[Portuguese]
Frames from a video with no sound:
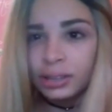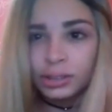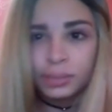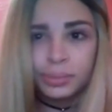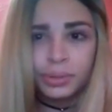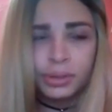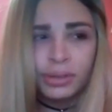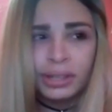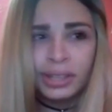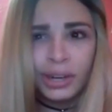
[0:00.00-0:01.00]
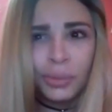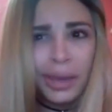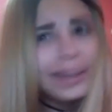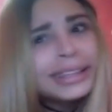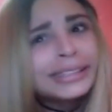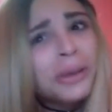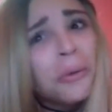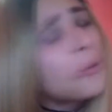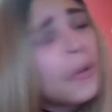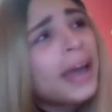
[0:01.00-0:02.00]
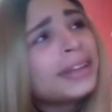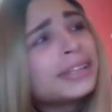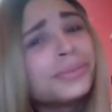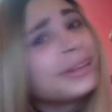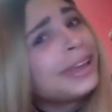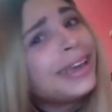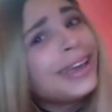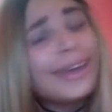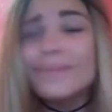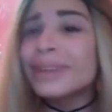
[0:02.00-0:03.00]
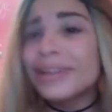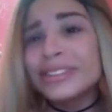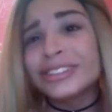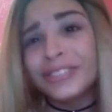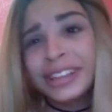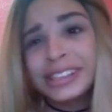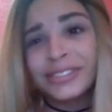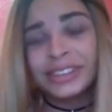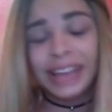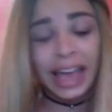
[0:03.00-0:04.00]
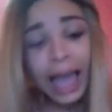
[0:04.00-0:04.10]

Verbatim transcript: Então, tipo, eu não ia ter nenhuma relação com elas. Porque é a primeira vez que eu vi elas na vida.